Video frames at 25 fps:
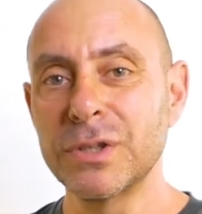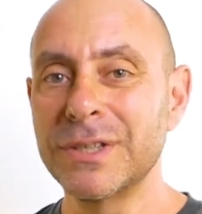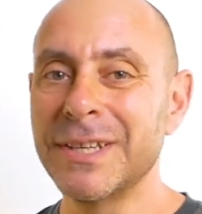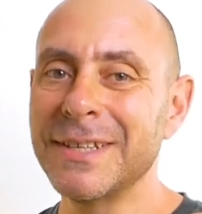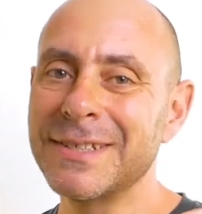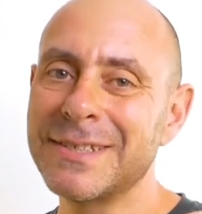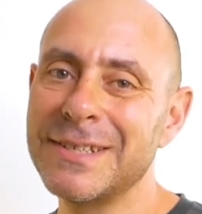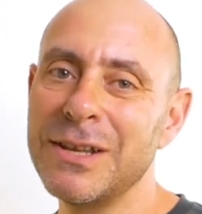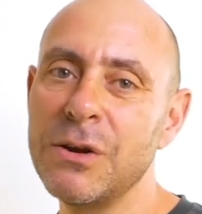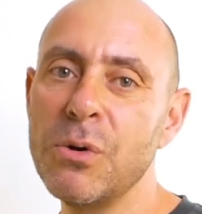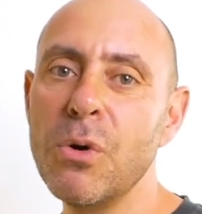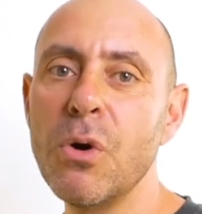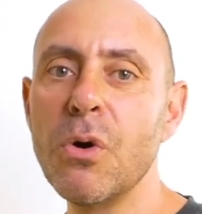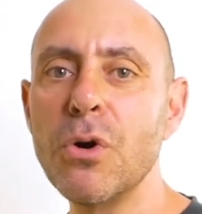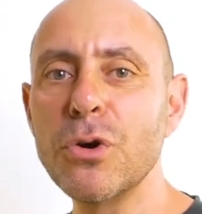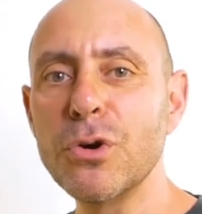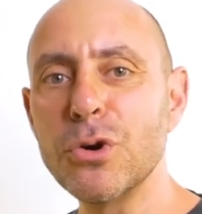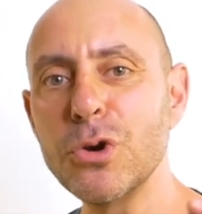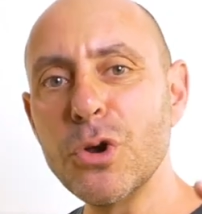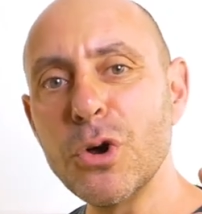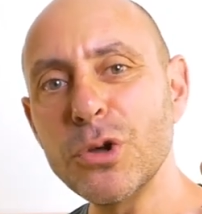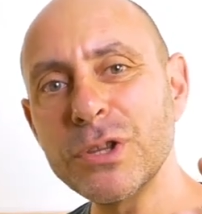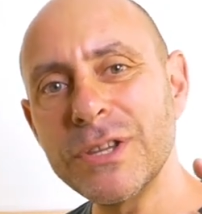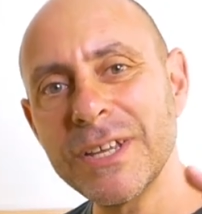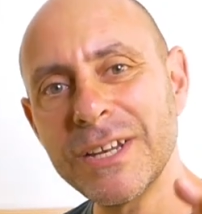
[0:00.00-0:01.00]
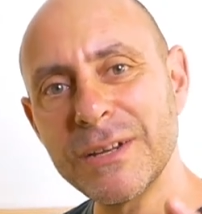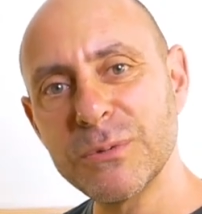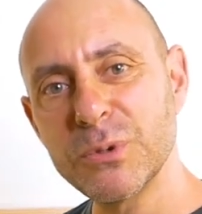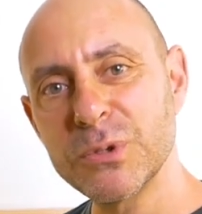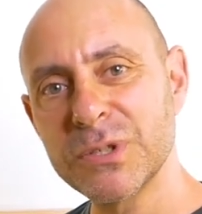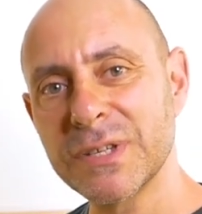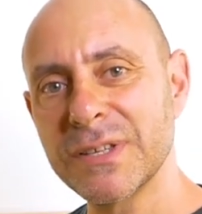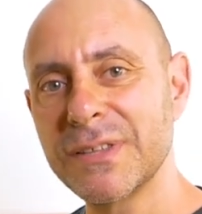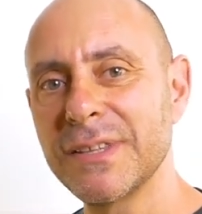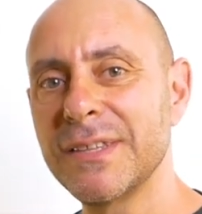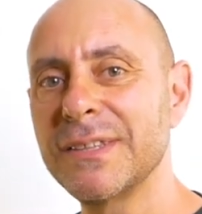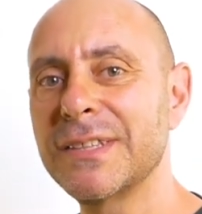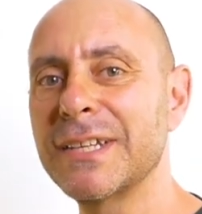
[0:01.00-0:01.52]
Desde luego no tenemos
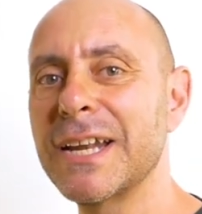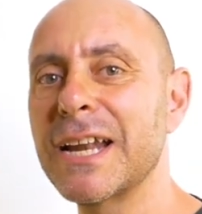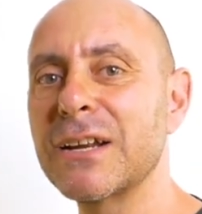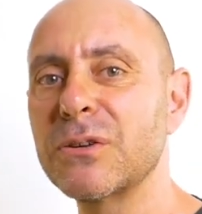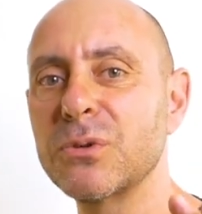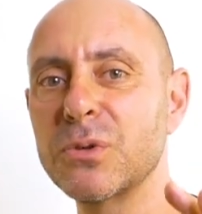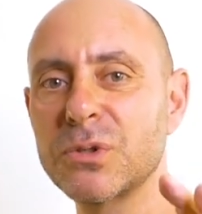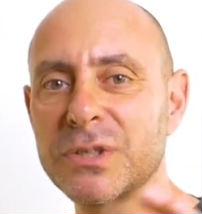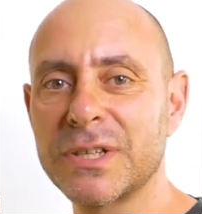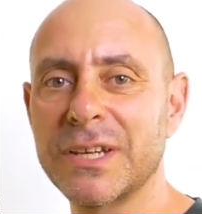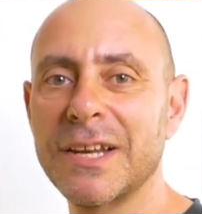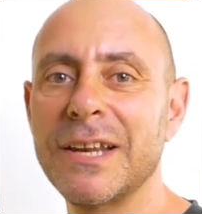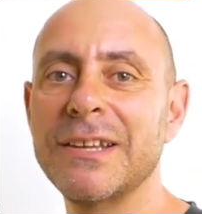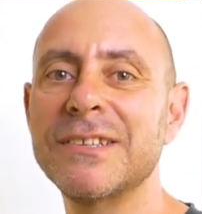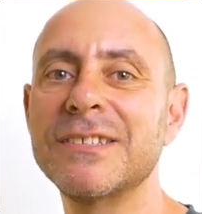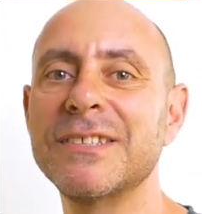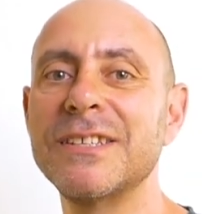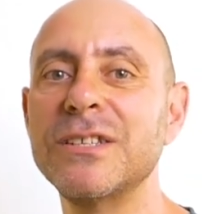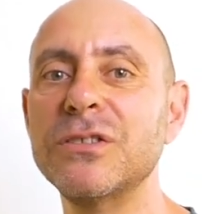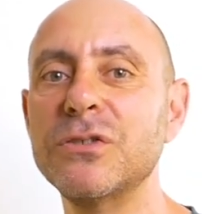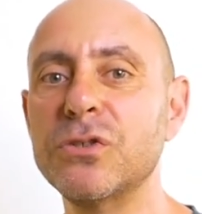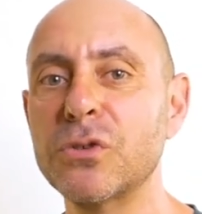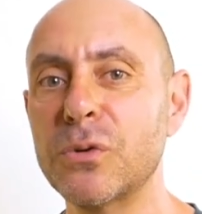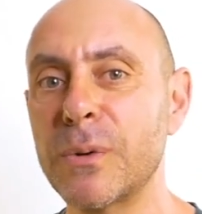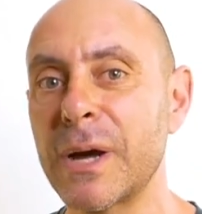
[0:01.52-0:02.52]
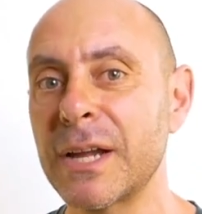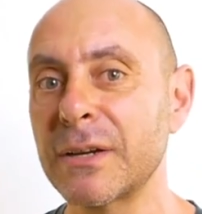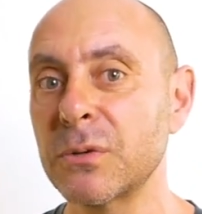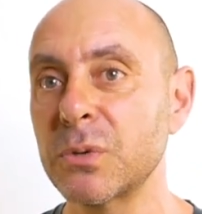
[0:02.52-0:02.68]
que centrarnos en el síntoma.